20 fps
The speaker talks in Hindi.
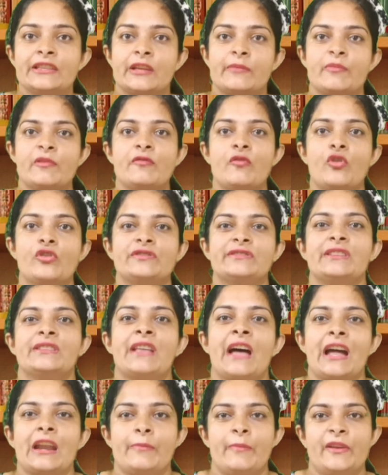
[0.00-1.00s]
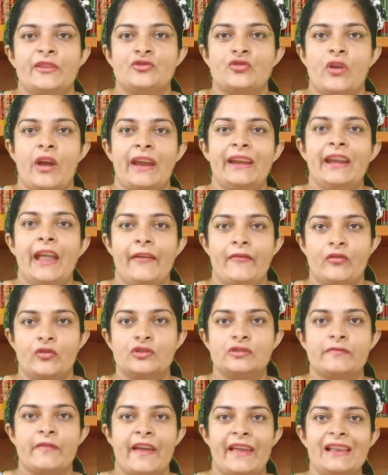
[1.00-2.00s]
तभी वो इस आधार पे जो है
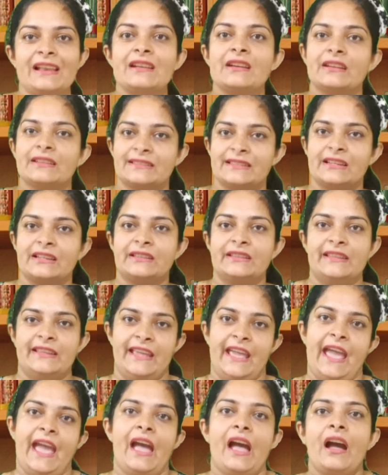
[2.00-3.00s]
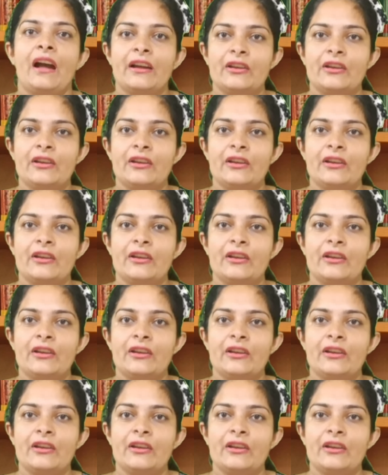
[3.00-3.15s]
डिवोर्स फाइल कर सकती है